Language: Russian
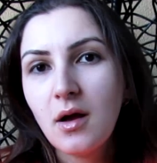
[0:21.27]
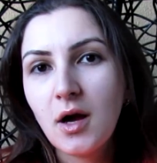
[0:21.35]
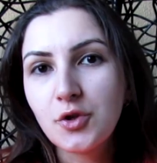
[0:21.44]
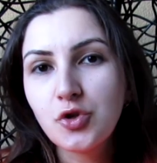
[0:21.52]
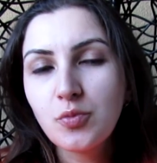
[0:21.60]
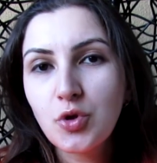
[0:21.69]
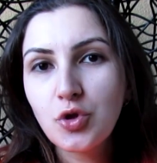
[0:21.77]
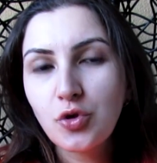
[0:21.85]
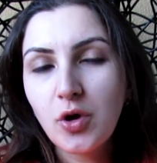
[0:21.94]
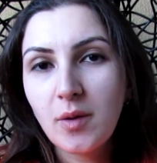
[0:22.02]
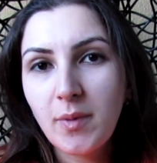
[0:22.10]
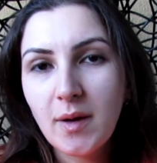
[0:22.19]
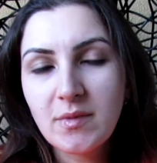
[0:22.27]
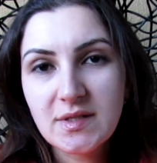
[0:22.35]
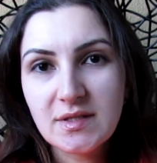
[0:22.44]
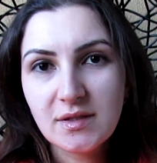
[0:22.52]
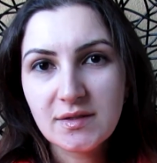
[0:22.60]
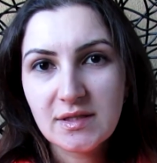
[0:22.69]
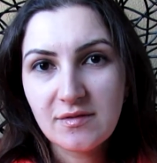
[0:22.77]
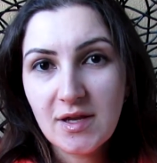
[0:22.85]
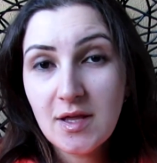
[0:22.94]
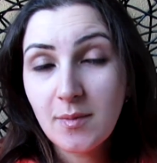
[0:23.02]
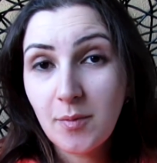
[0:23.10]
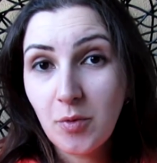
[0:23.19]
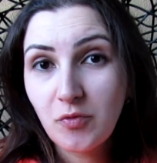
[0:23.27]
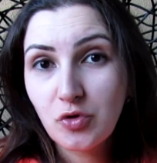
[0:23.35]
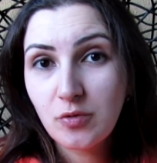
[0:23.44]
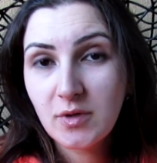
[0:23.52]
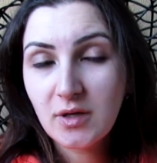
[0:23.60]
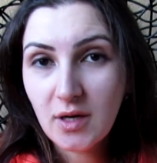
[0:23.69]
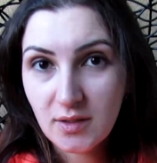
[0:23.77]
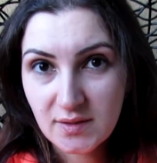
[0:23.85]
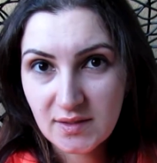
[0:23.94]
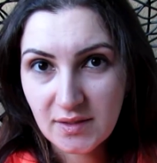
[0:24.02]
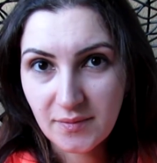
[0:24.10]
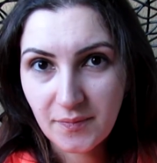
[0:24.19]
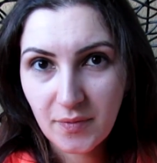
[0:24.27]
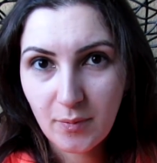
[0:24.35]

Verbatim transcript: о том, что Обама сделал заявление по поводу иммиграции,